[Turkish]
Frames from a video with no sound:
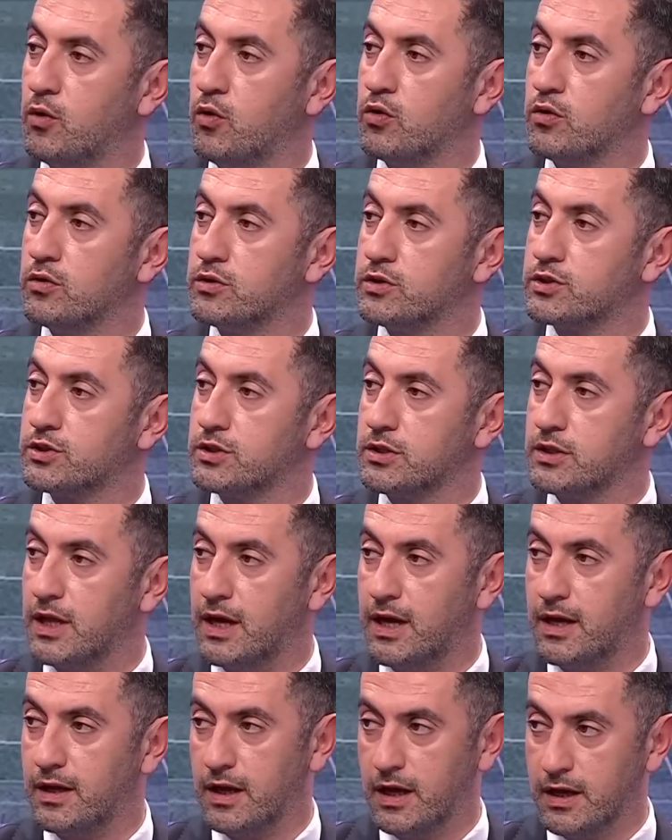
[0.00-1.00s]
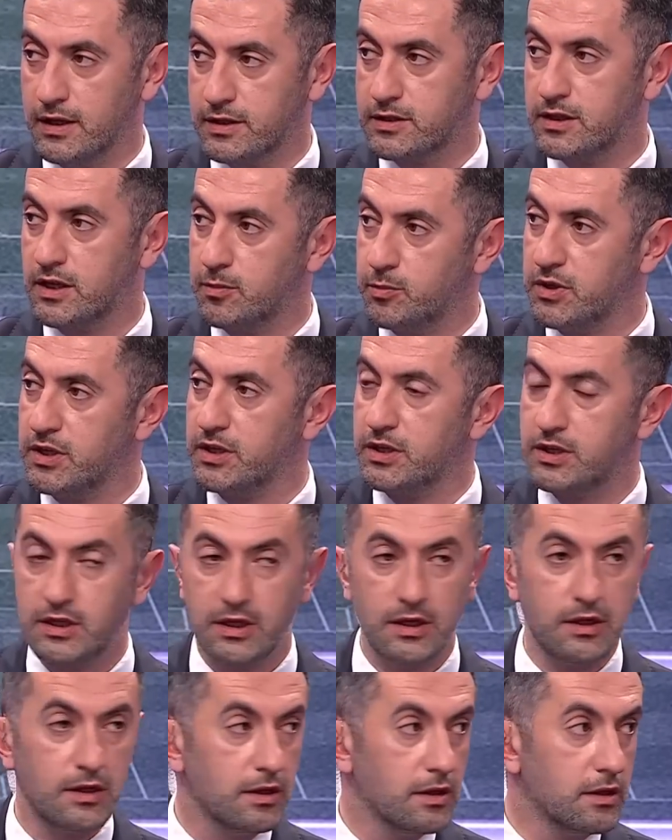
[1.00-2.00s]
Onun dışında ekstra bir
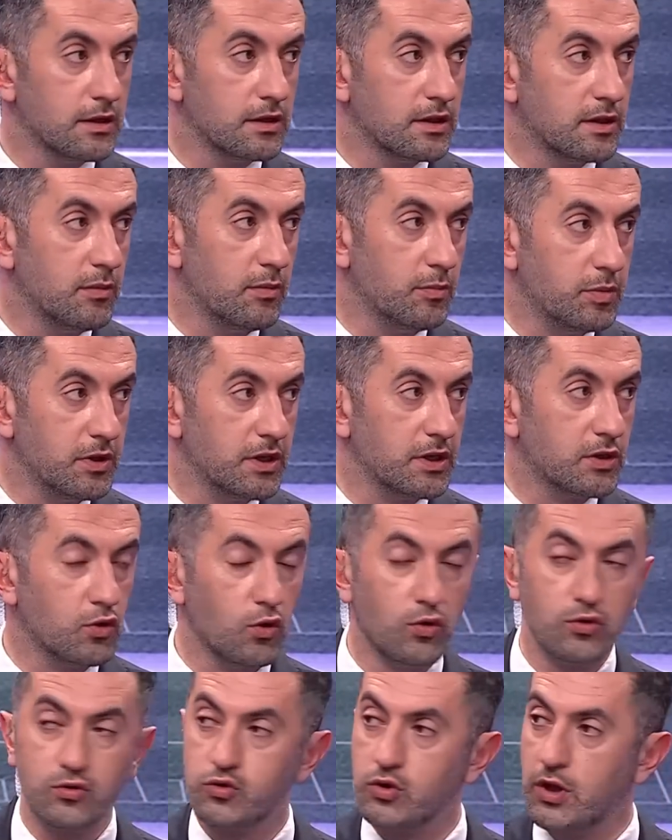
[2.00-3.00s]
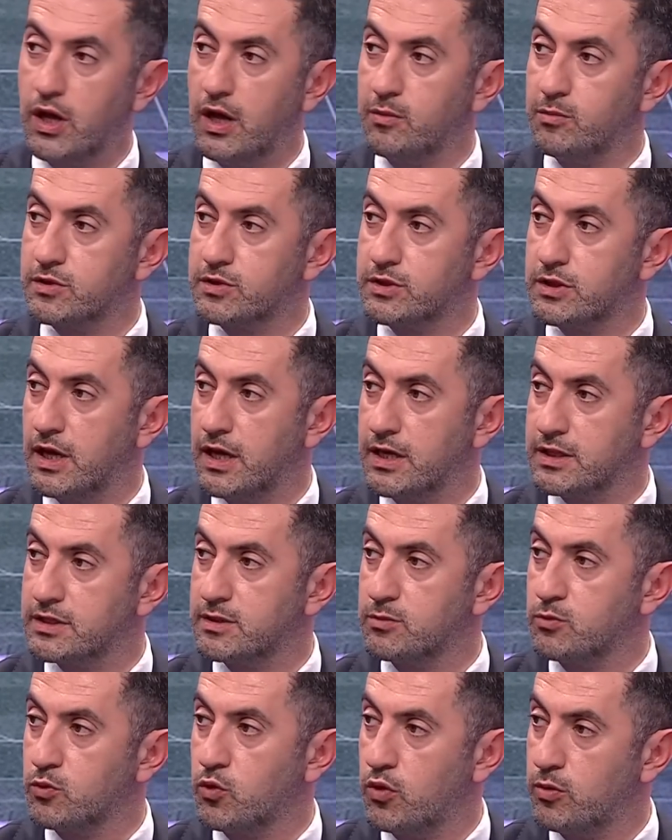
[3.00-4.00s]
iki, bir iki oyuncu da alması lazım.
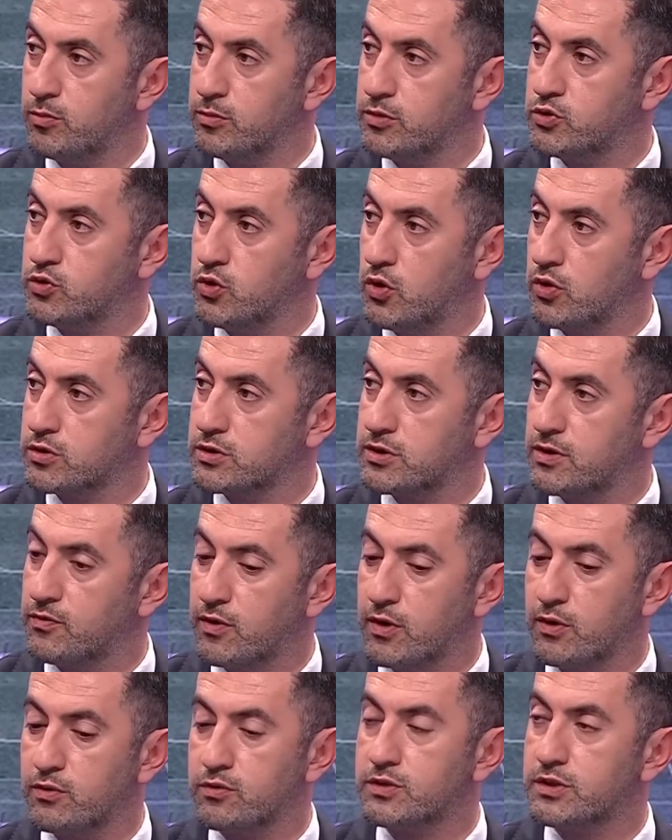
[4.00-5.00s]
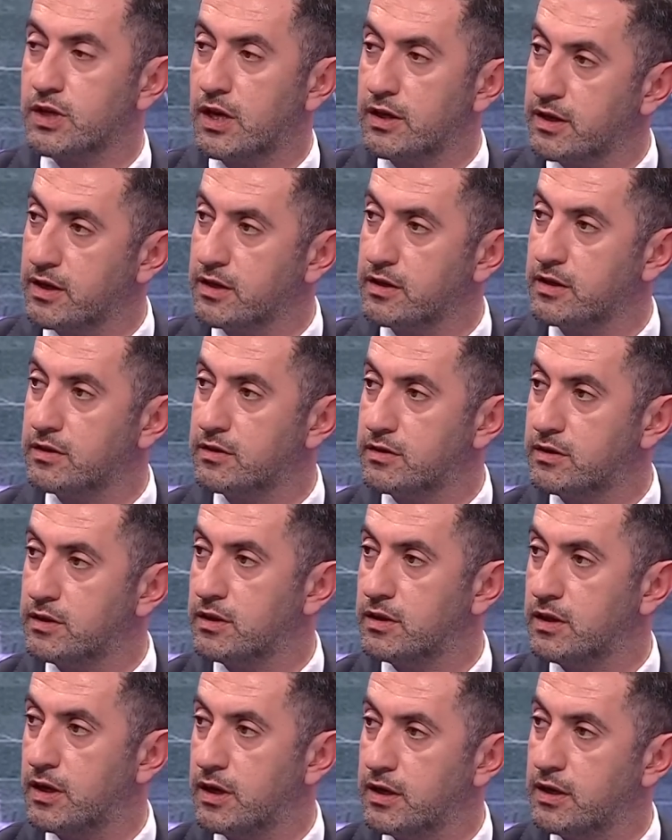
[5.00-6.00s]
Evet, yani. Omis yok, Seferovic zaten
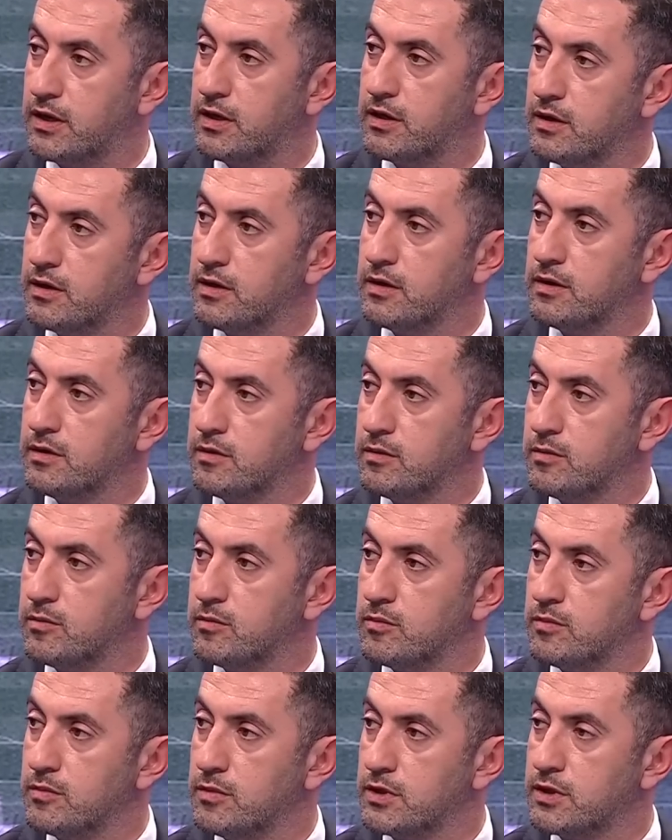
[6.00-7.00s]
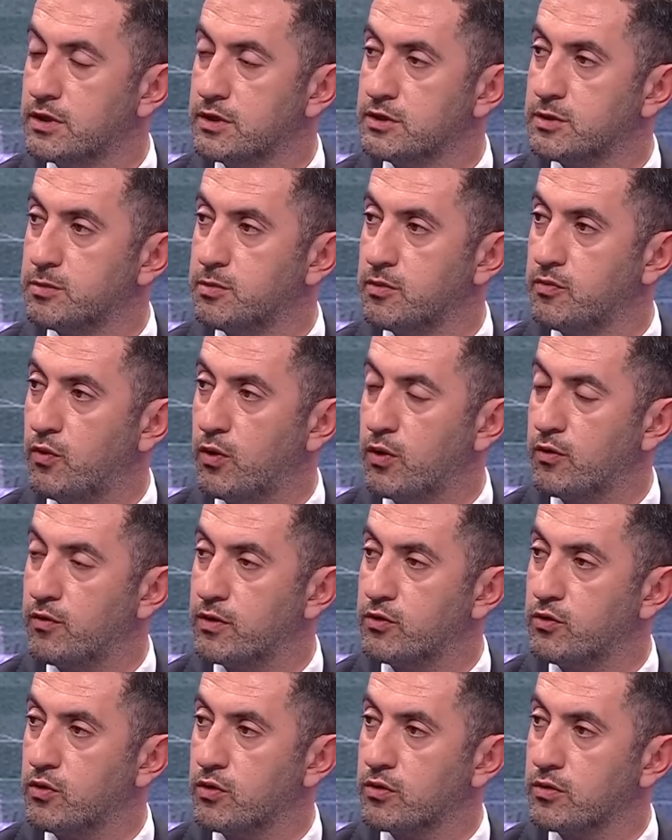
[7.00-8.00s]
gitti. Hani Omis yok ve e,
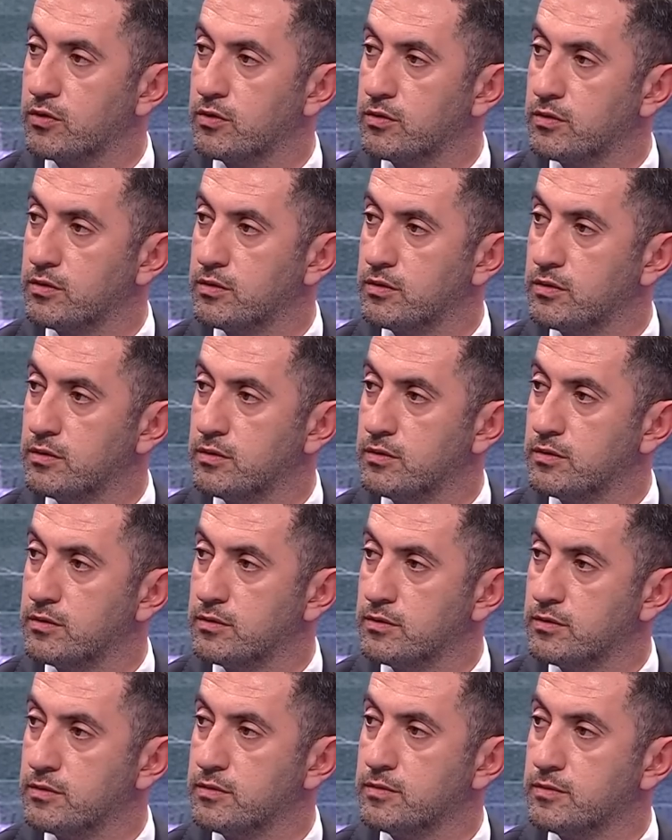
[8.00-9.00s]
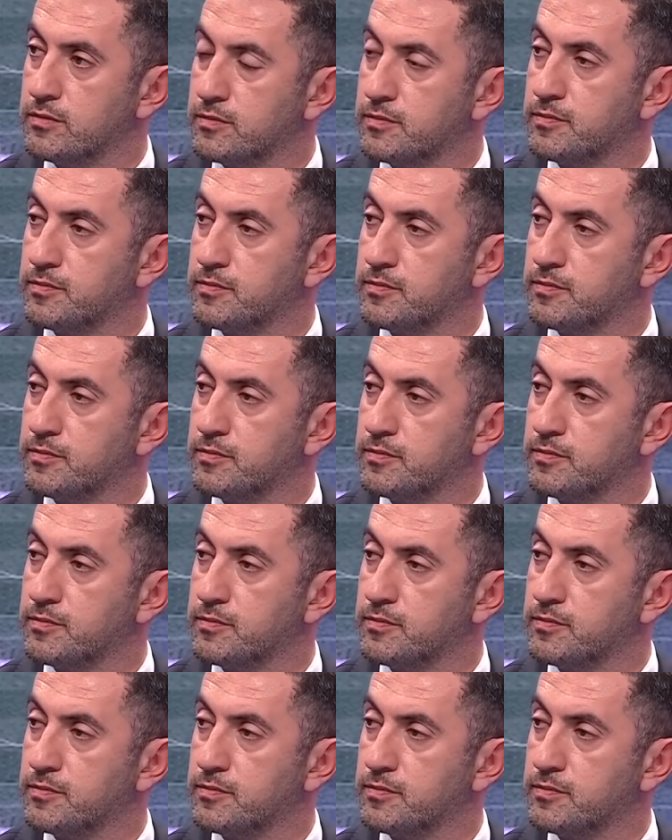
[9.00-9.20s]
alacaklar yok. bildiğim kadarıyla.